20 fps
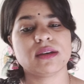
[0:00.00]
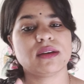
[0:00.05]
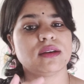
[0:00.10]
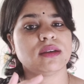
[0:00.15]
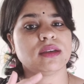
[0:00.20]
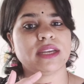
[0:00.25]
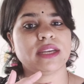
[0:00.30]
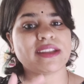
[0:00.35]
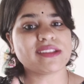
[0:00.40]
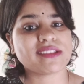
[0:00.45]

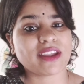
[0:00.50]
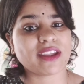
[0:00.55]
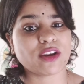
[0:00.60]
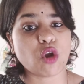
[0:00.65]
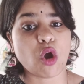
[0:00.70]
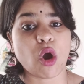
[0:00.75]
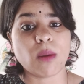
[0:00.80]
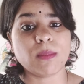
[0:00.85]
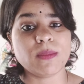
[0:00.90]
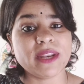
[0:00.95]
इट इज़ एन
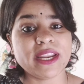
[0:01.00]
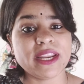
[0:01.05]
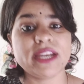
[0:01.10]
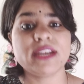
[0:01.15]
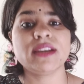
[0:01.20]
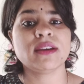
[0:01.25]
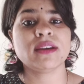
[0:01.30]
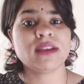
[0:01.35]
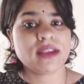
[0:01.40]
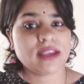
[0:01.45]

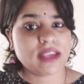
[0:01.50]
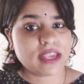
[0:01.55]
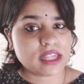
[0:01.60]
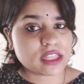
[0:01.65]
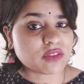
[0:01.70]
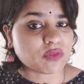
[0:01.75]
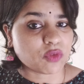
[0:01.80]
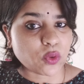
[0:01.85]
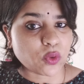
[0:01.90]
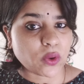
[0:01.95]
ऑबलेट
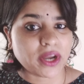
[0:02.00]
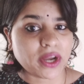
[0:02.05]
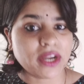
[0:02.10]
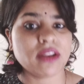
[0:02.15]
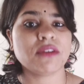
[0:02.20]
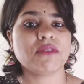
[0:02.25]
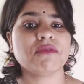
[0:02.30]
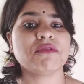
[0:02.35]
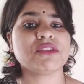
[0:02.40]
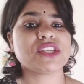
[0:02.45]
स्फेरॉयड
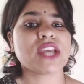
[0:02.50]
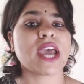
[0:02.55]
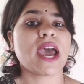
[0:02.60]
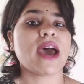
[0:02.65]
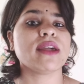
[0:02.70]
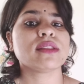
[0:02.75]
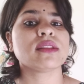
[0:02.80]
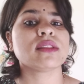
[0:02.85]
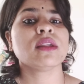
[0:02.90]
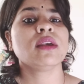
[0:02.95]
विच
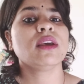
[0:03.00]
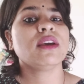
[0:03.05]
हैज़